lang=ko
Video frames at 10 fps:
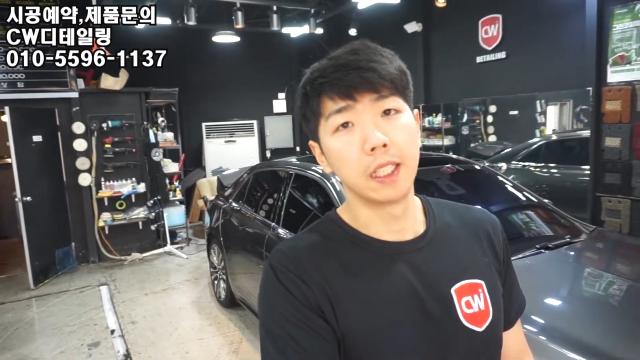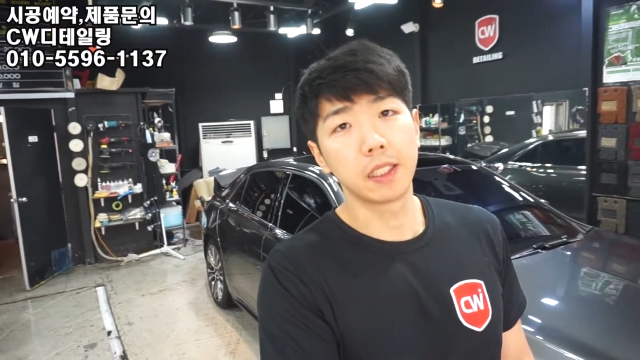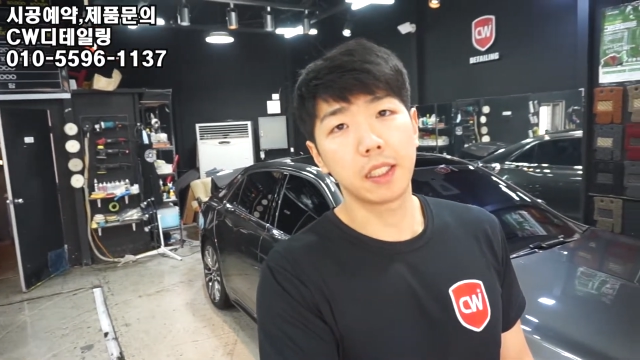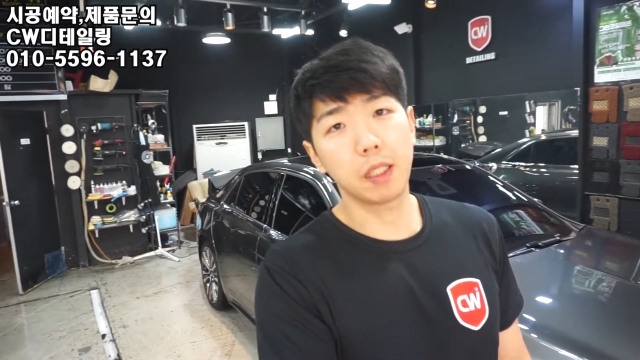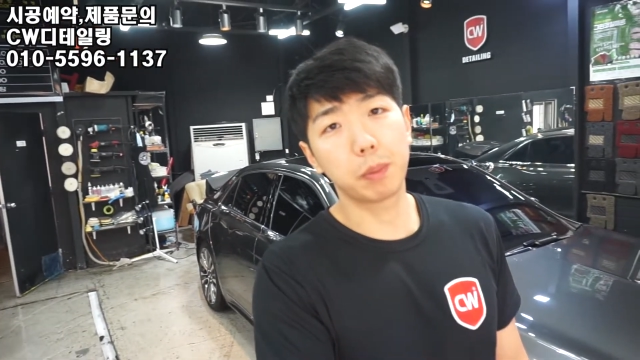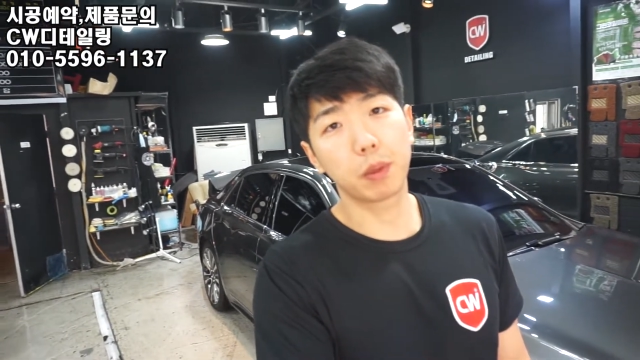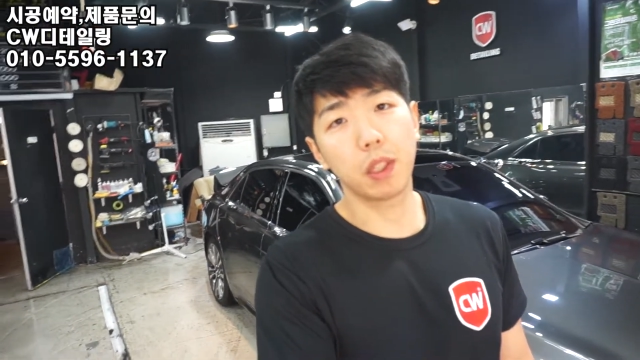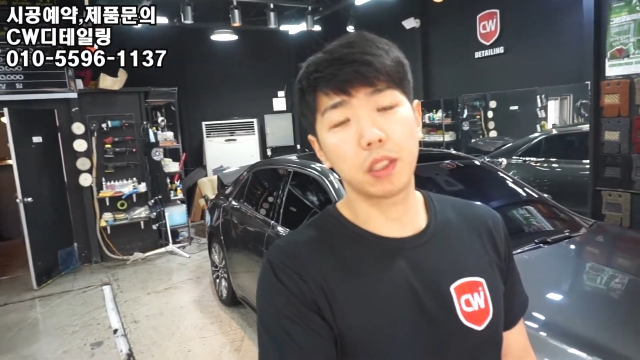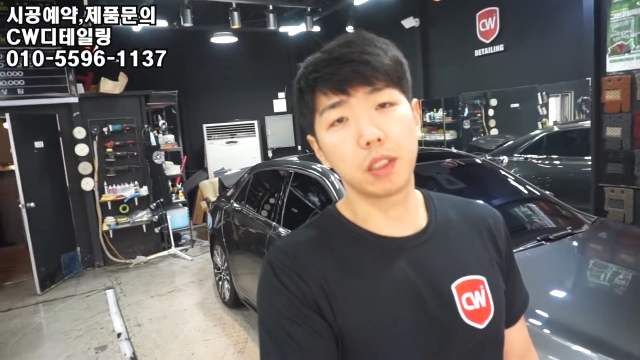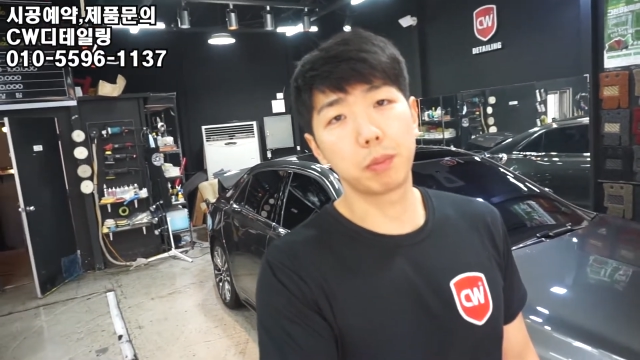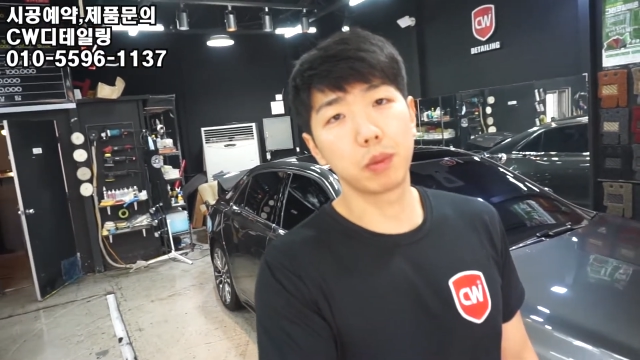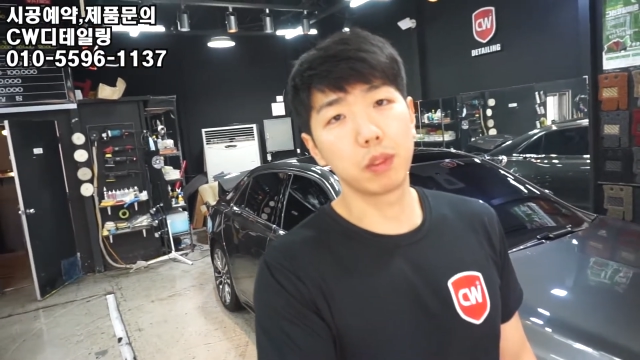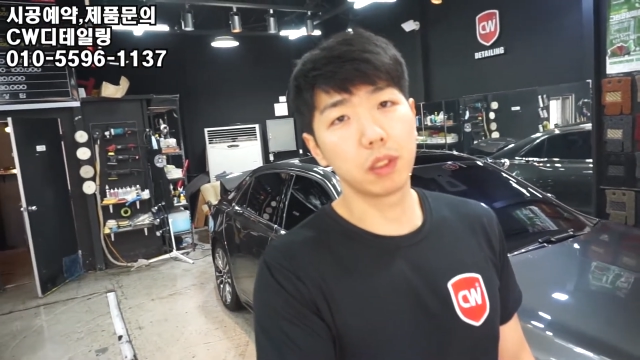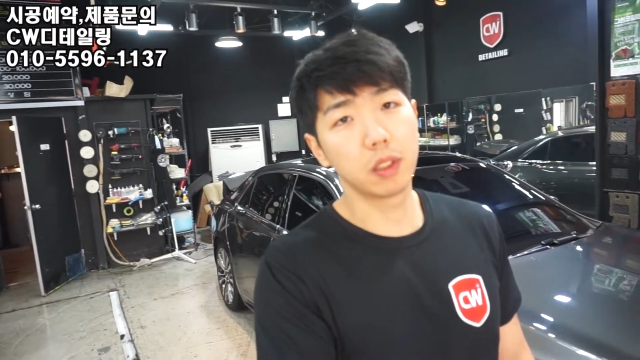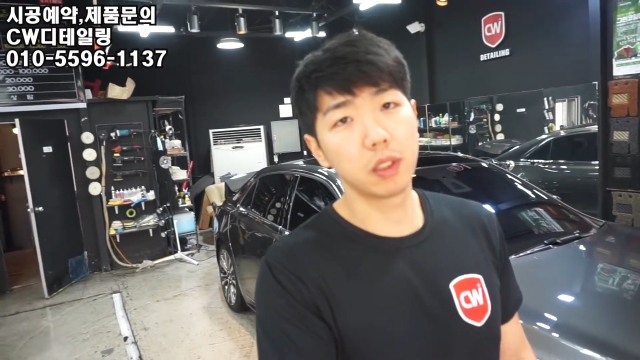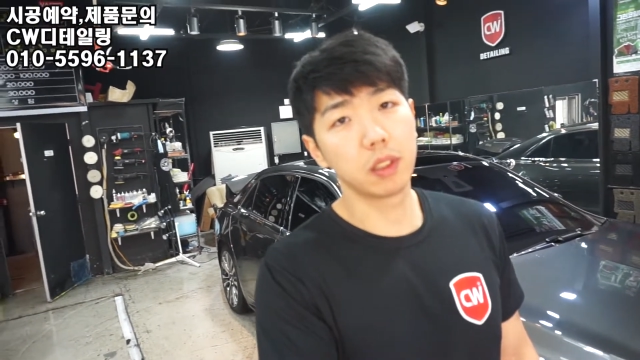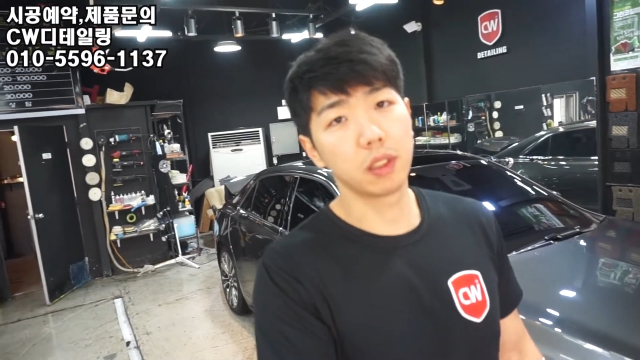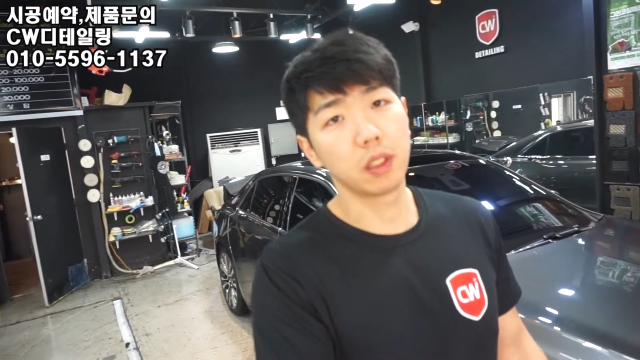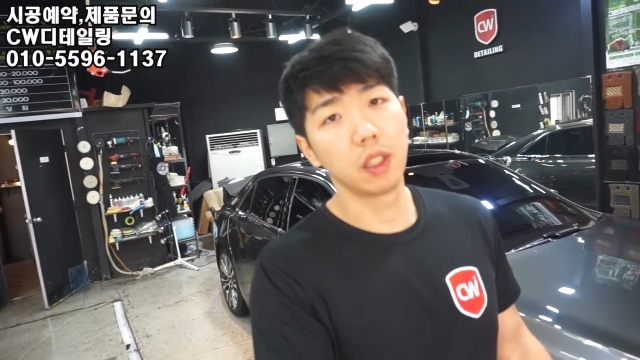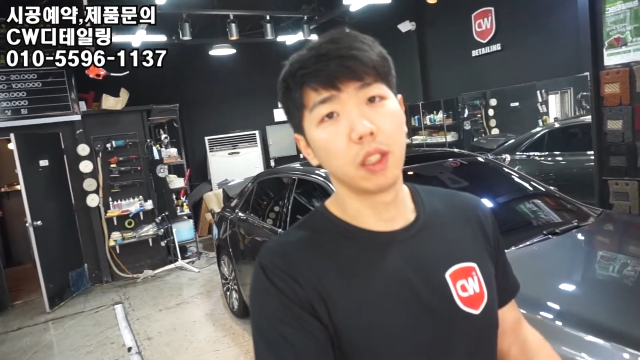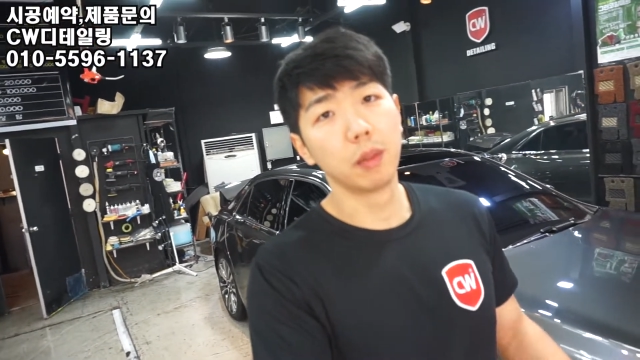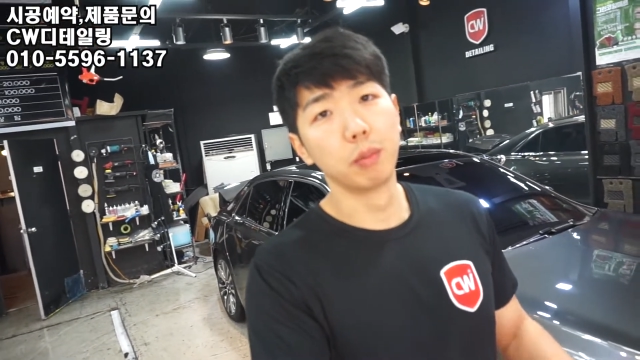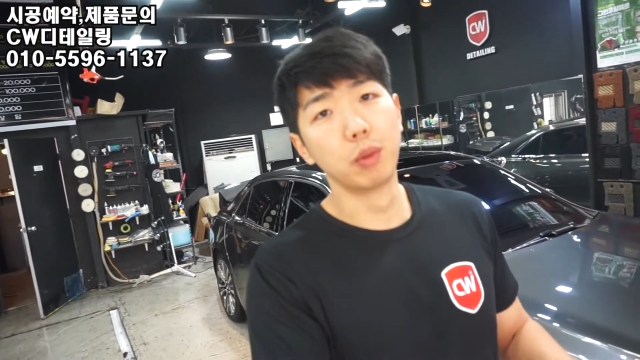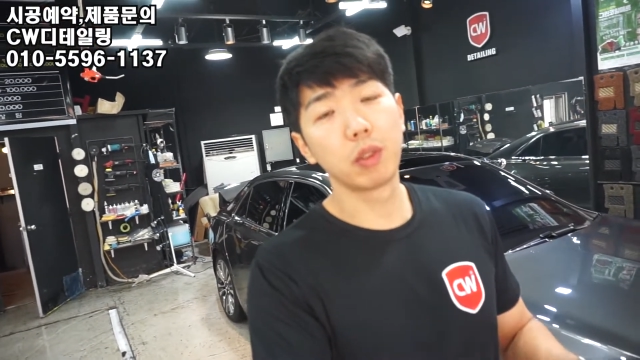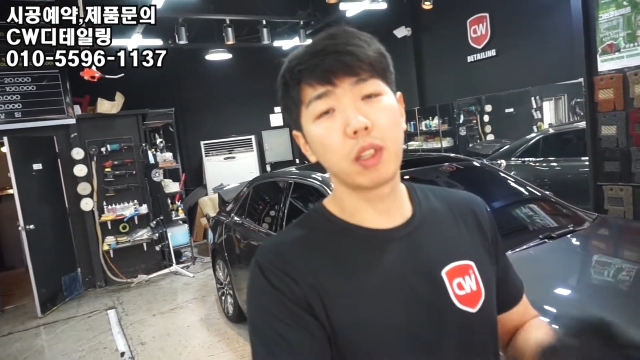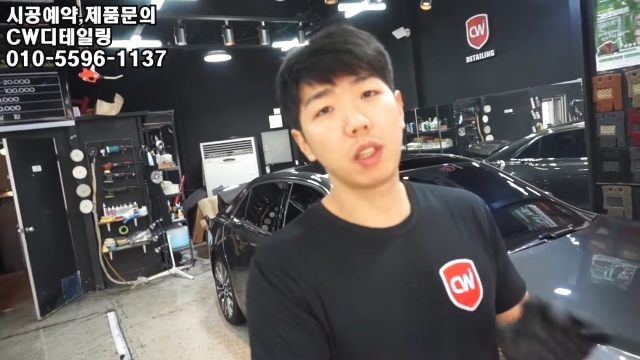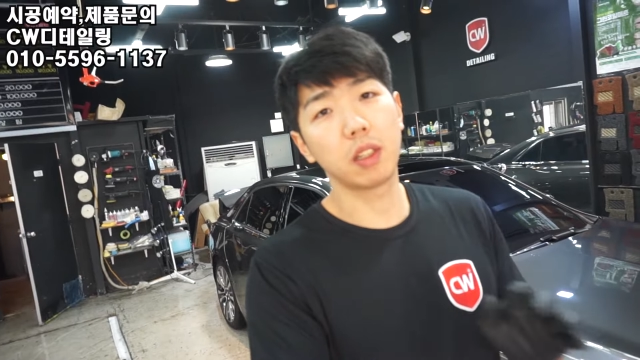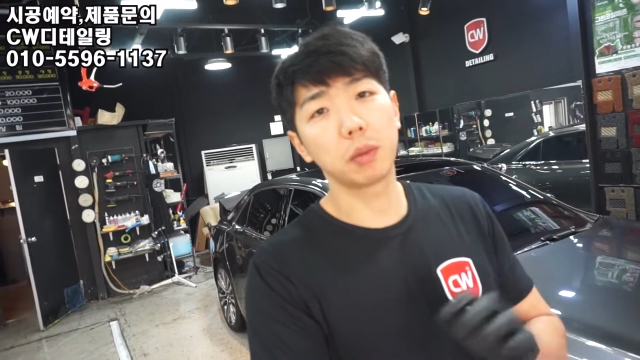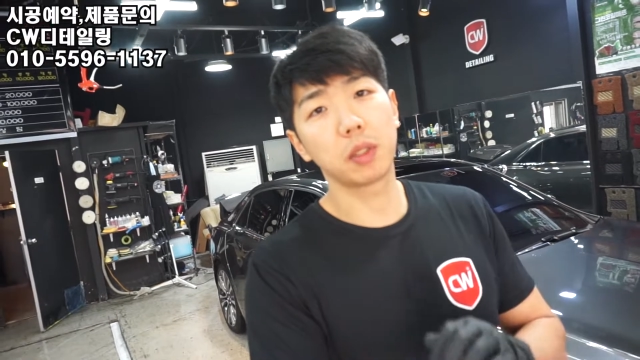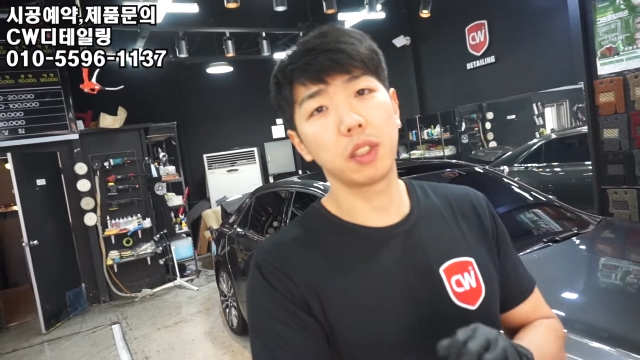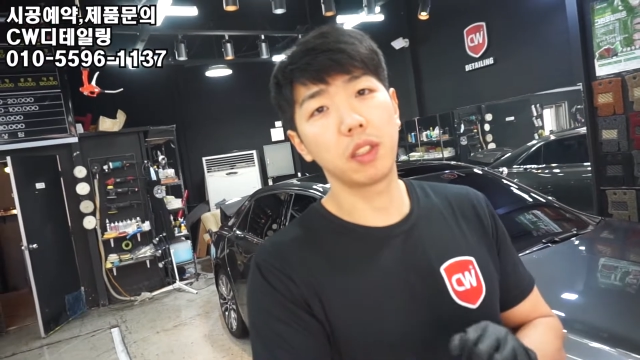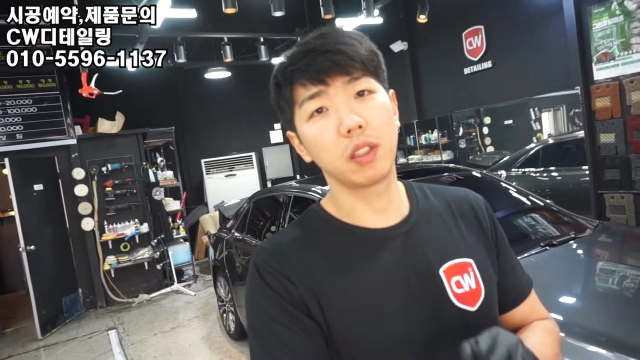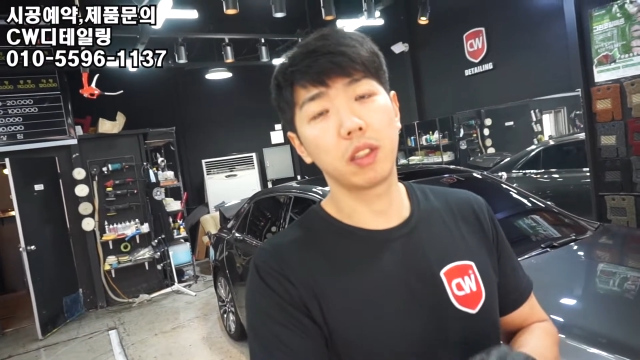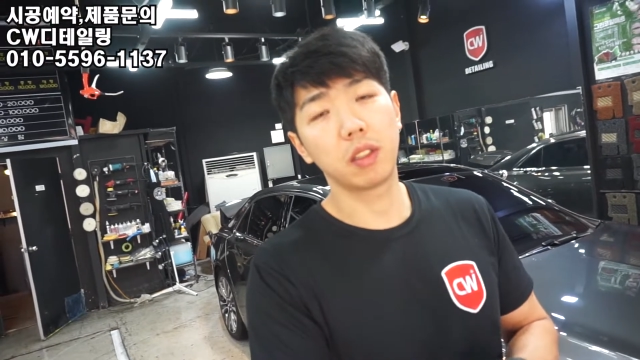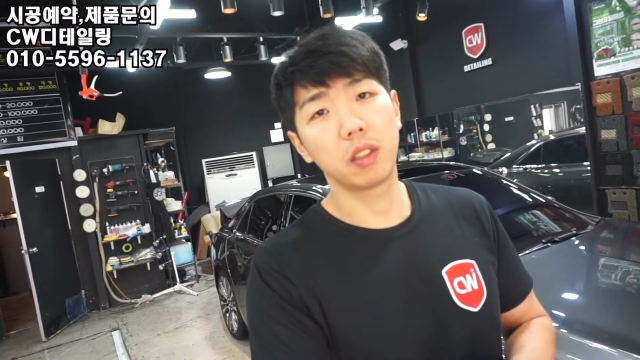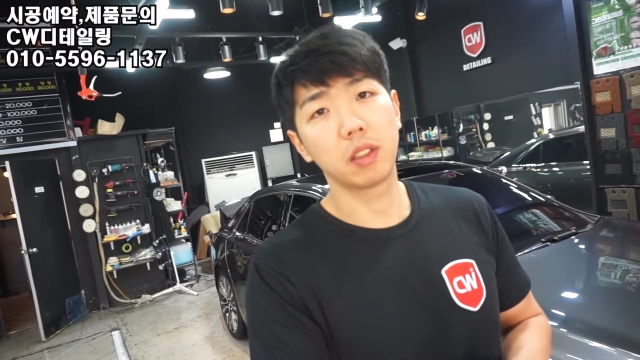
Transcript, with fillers: 셀프로 하실 분들은 물기가 없어야 돼요